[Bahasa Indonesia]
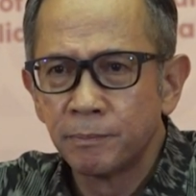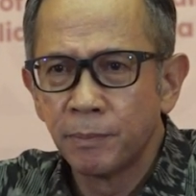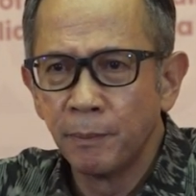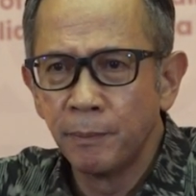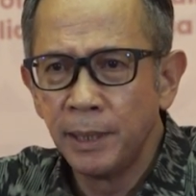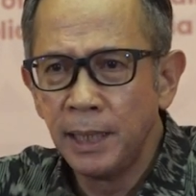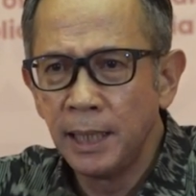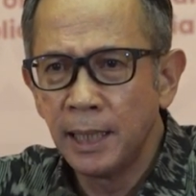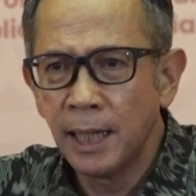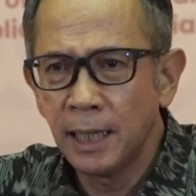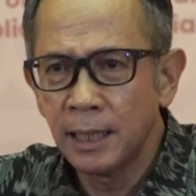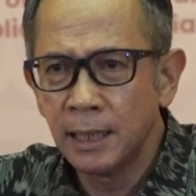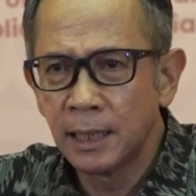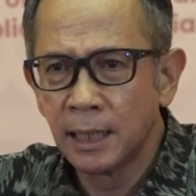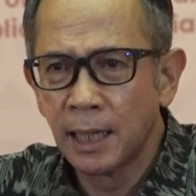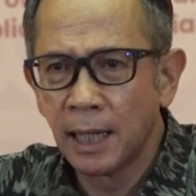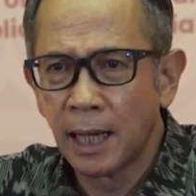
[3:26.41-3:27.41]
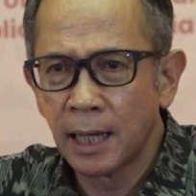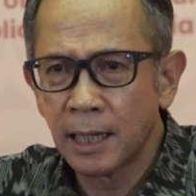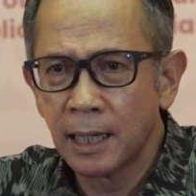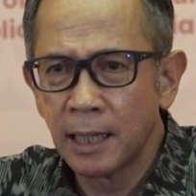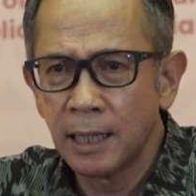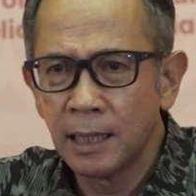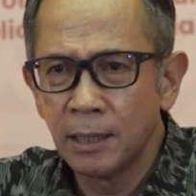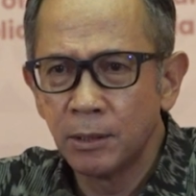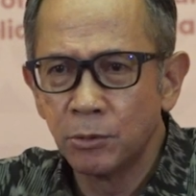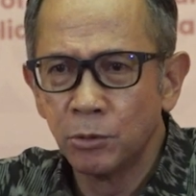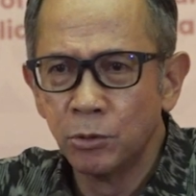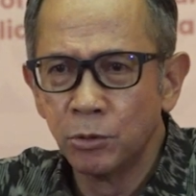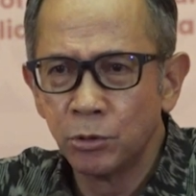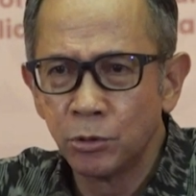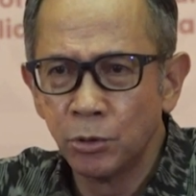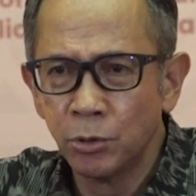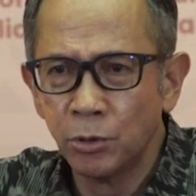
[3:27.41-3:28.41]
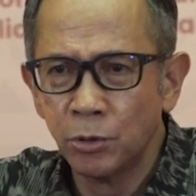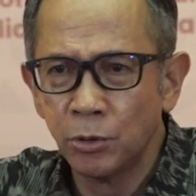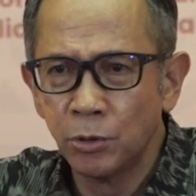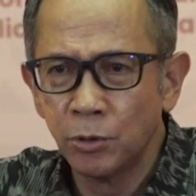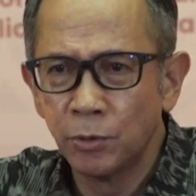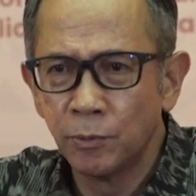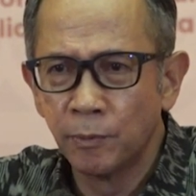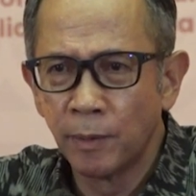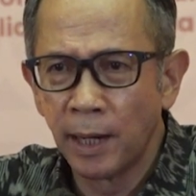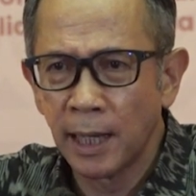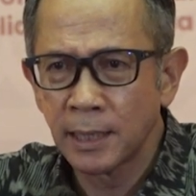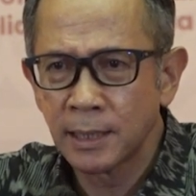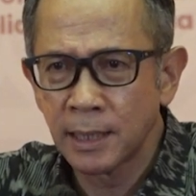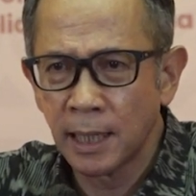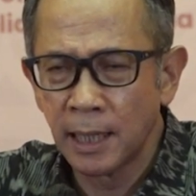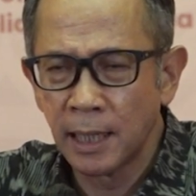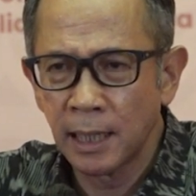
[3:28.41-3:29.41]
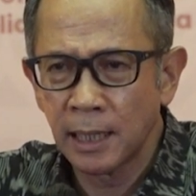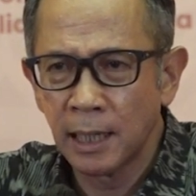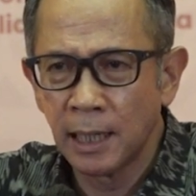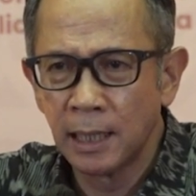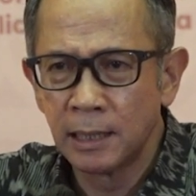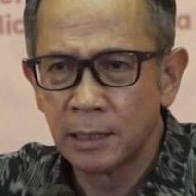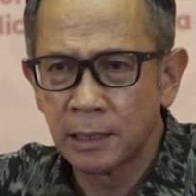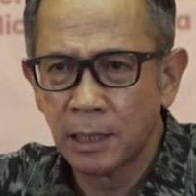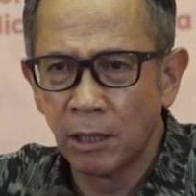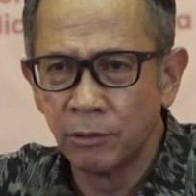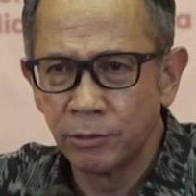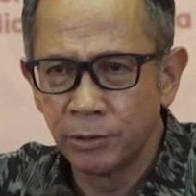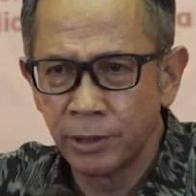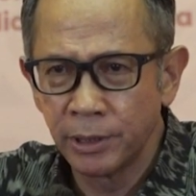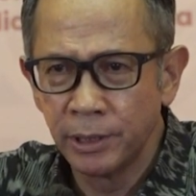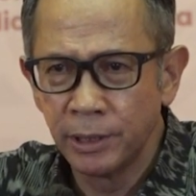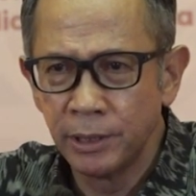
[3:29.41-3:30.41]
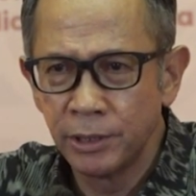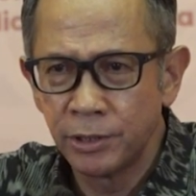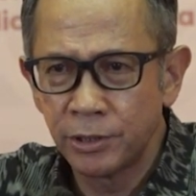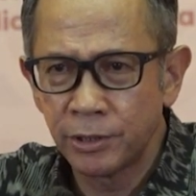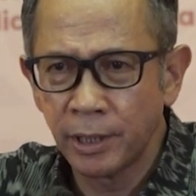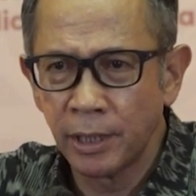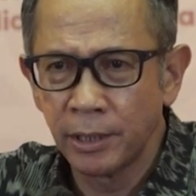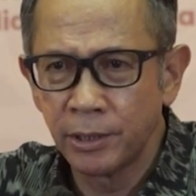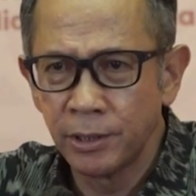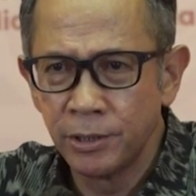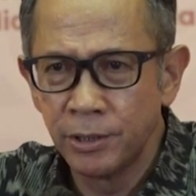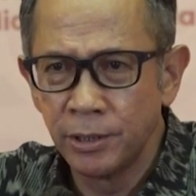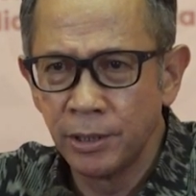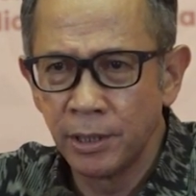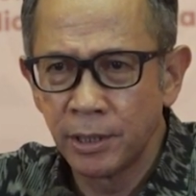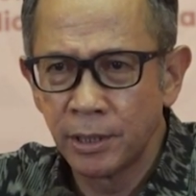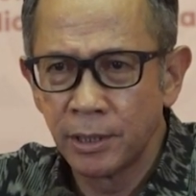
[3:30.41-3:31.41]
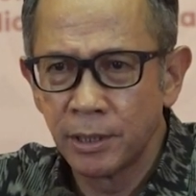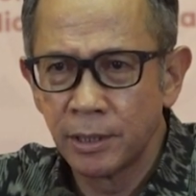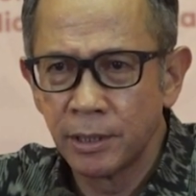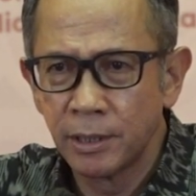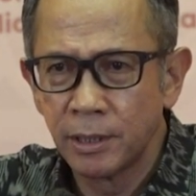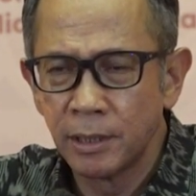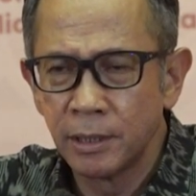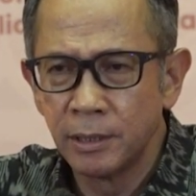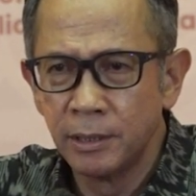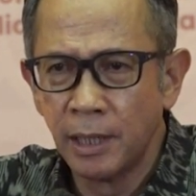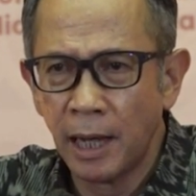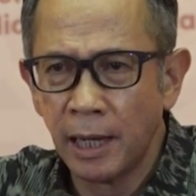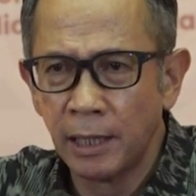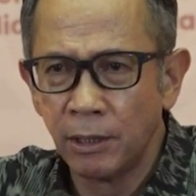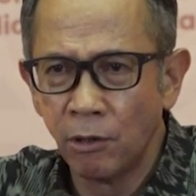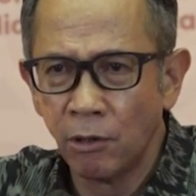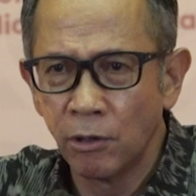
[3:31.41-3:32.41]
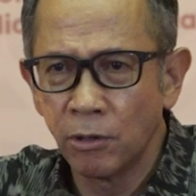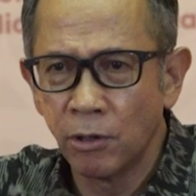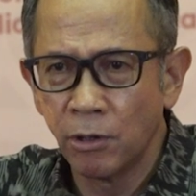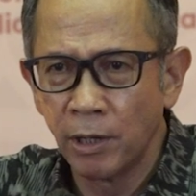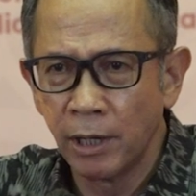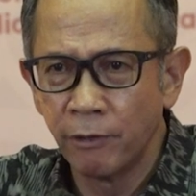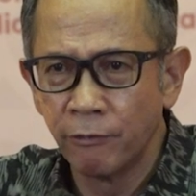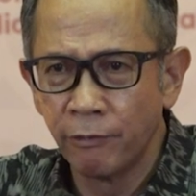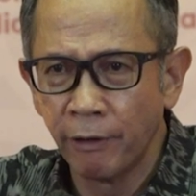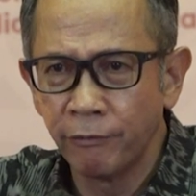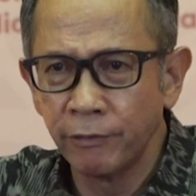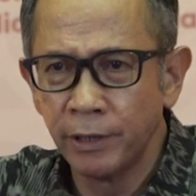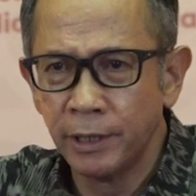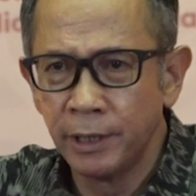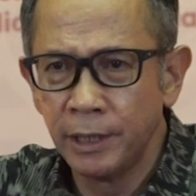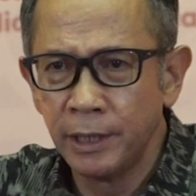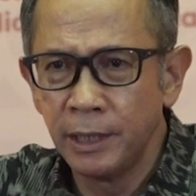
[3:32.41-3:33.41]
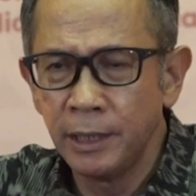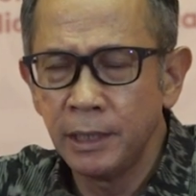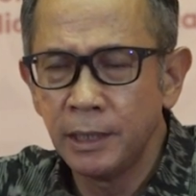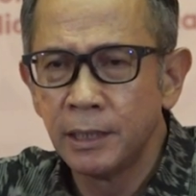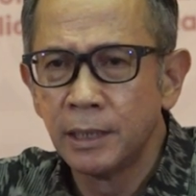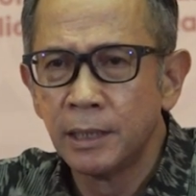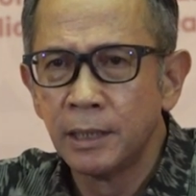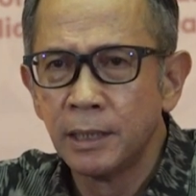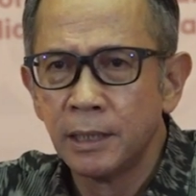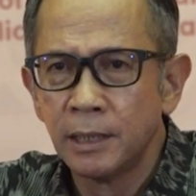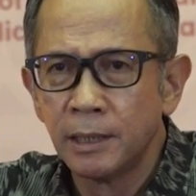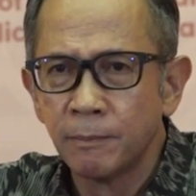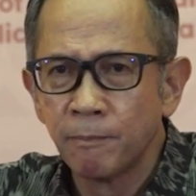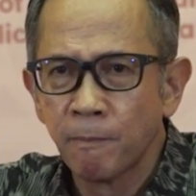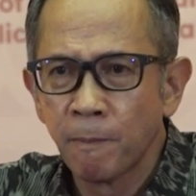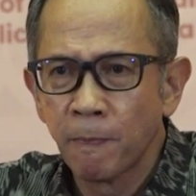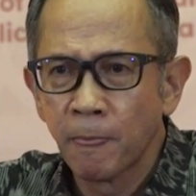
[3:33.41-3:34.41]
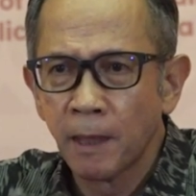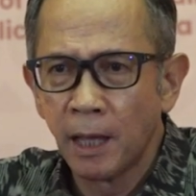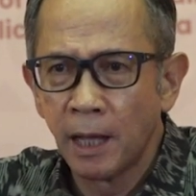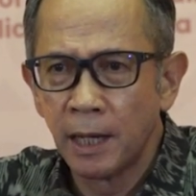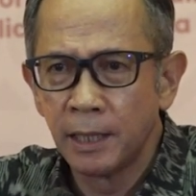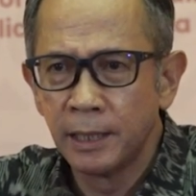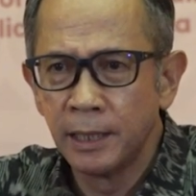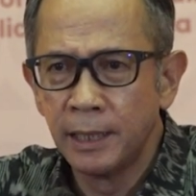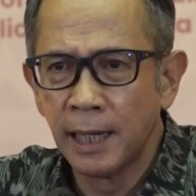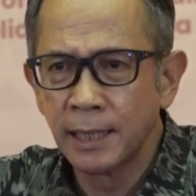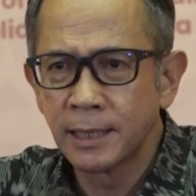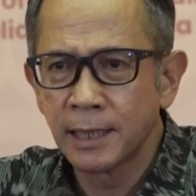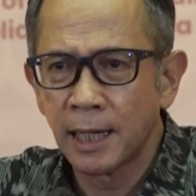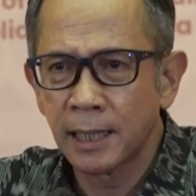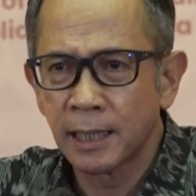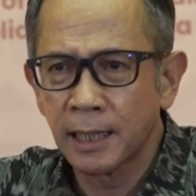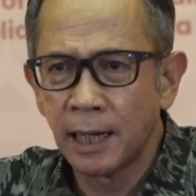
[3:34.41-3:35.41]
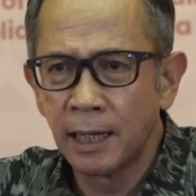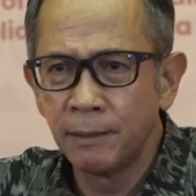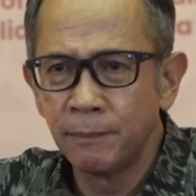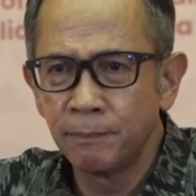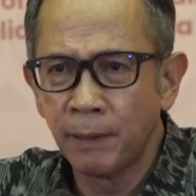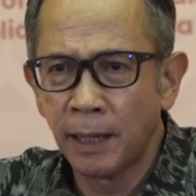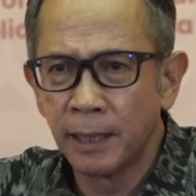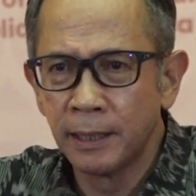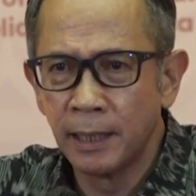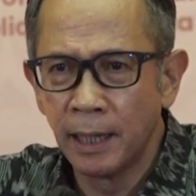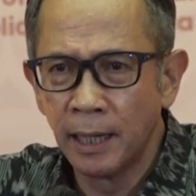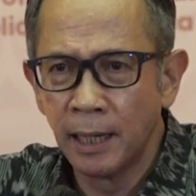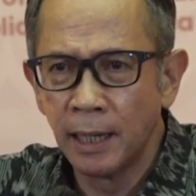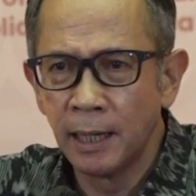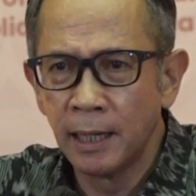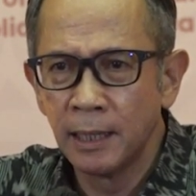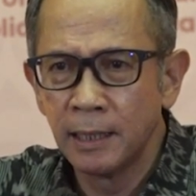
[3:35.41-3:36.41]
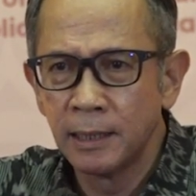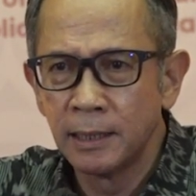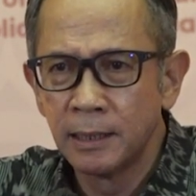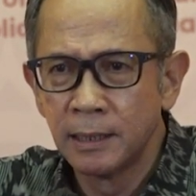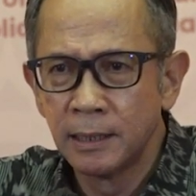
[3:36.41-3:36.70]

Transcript: pemilihan negara untuk melaksanakan country strategic Dialogue oleh WEF ini eh, didasarkan pada